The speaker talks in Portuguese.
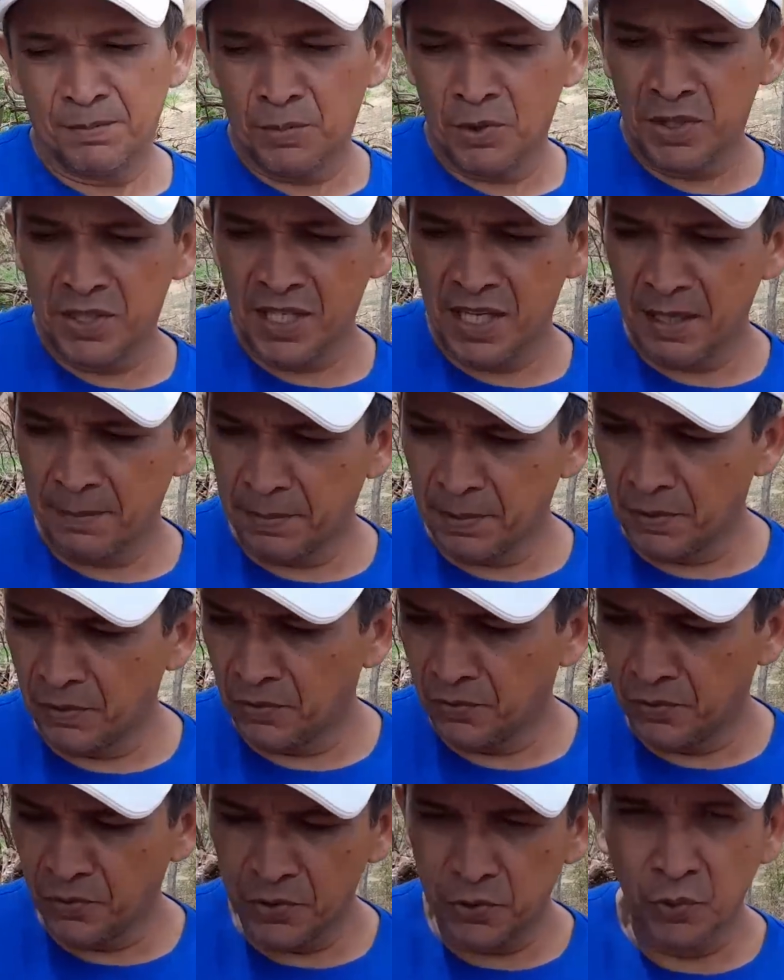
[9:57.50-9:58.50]
Por exemplo,
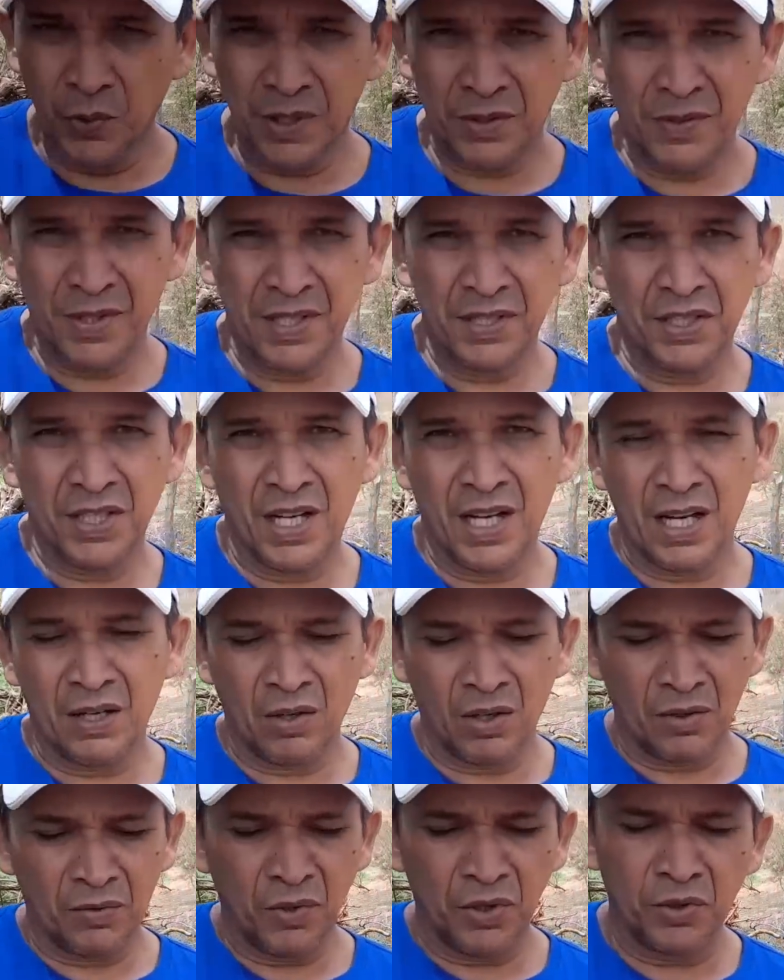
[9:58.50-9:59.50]
eu fui duas vezes já,
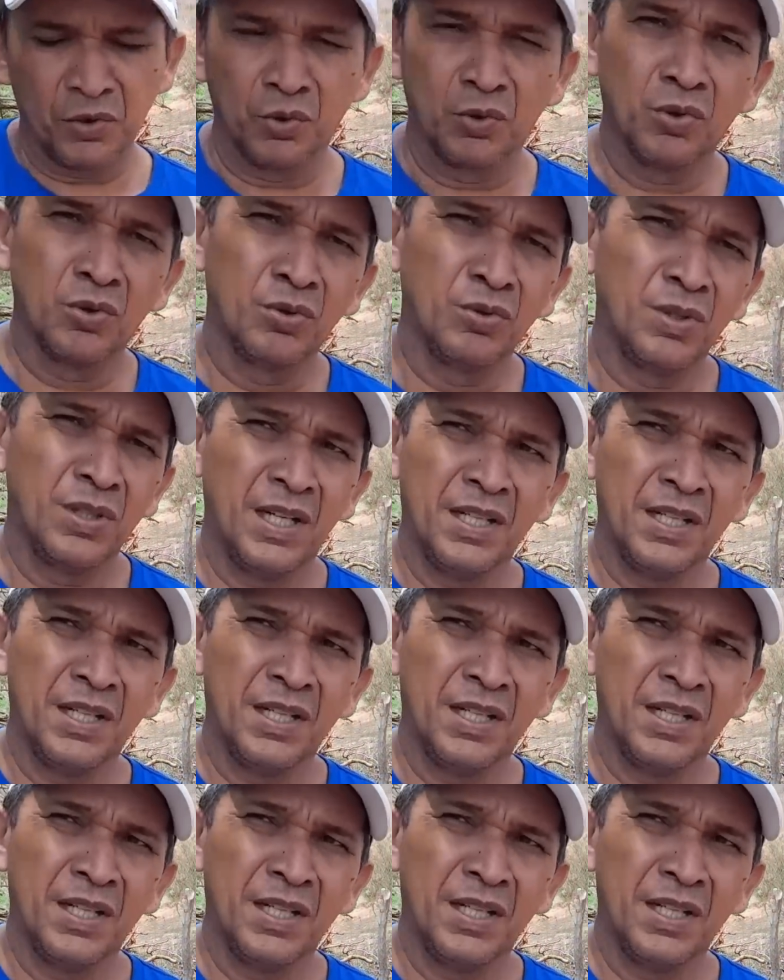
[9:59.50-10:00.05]
agora eu vou de novo.